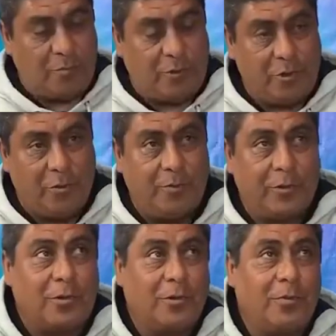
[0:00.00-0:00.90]
apoyo
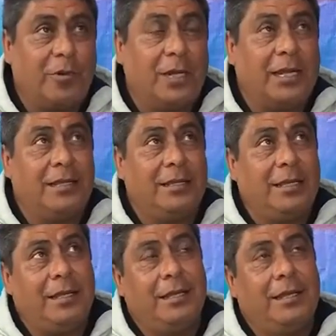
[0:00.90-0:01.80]
por, por la
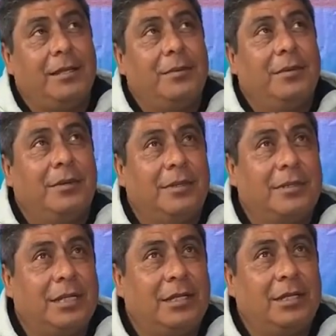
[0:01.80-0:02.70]
gente,
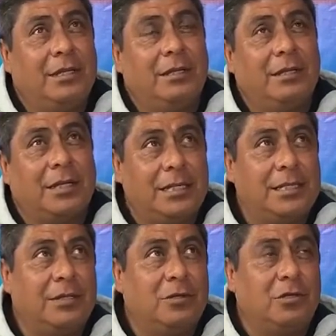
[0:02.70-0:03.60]
este, gracias
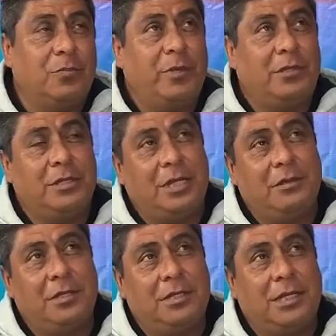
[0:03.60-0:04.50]
a nuestros
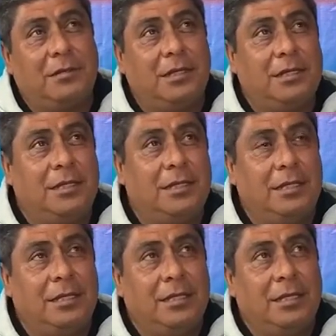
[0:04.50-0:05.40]
patrocinadores que nos hacen
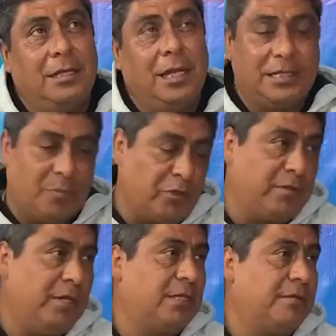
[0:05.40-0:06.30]
hacer
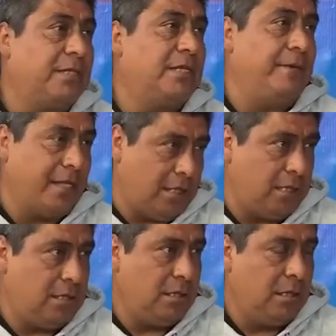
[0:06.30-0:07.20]
posible estas
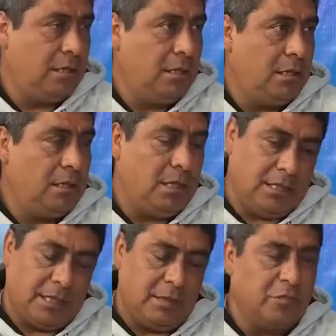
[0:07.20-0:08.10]
festividades y
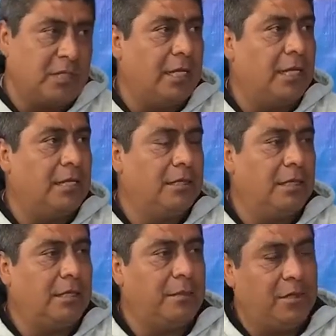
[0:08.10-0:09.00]
salimos adelante
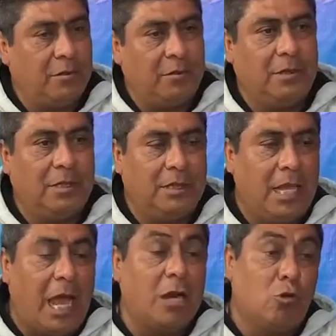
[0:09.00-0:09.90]
también con
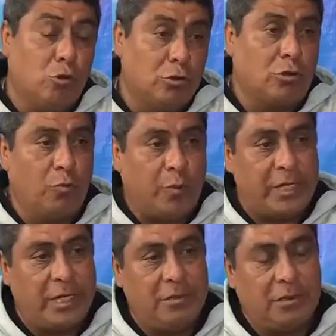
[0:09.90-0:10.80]
algunos
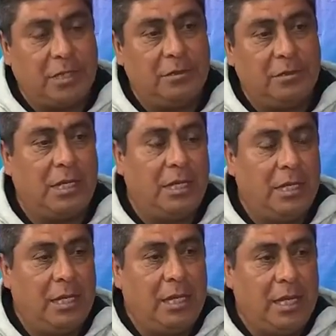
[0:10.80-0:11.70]
compañeros que nos...
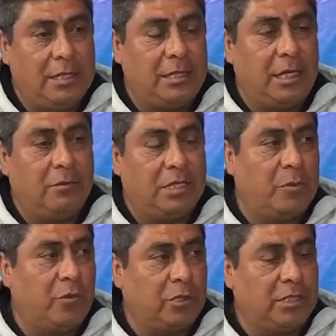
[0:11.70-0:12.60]
han hacen algunas
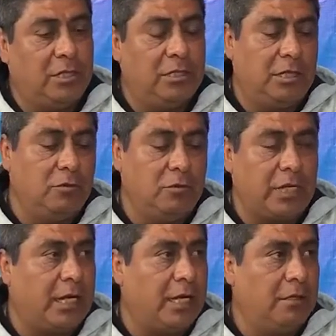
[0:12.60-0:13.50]
aportaciones, algunos
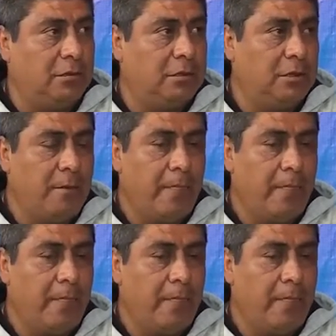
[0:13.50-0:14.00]
regalos